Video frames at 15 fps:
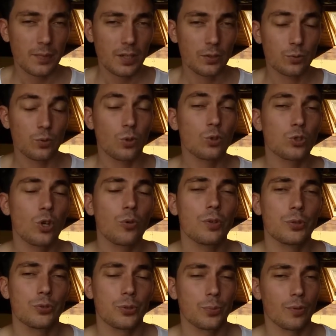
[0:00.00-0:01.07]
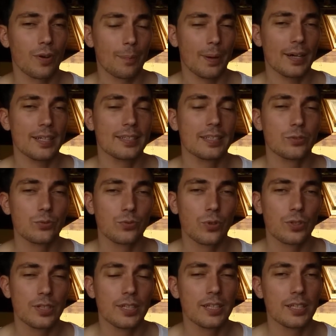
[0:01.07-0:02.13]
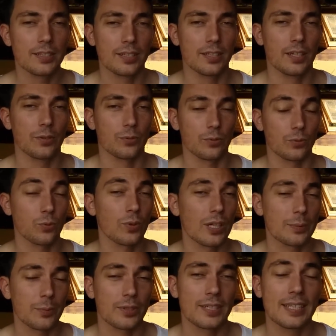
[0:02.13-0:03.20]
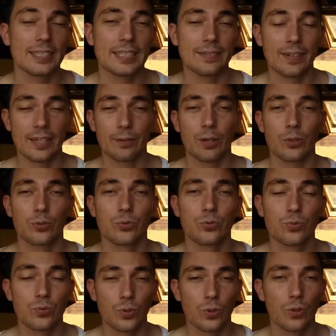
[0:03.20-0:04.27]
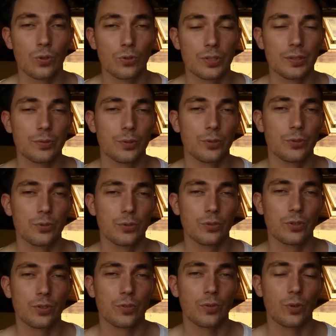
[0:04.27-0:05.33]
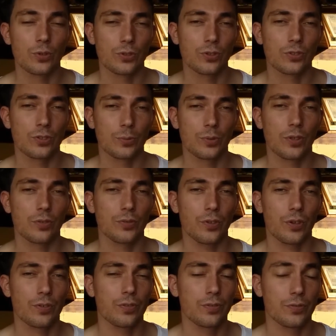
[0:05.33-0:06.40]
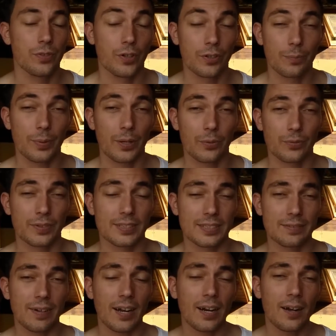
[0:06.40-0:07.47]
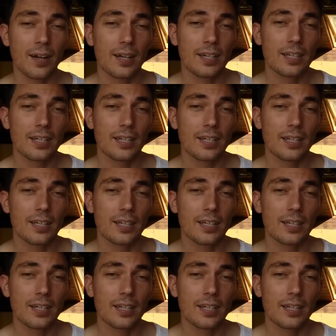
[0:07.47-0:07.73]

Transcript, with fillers: donc aujourd'hui justement on va parler des nouveautés de l'été. Hein. Donc concrètement qu'est-ce qu'il va y avoir de nouveau au niveau du euh, Frozen Summer Fun Festival.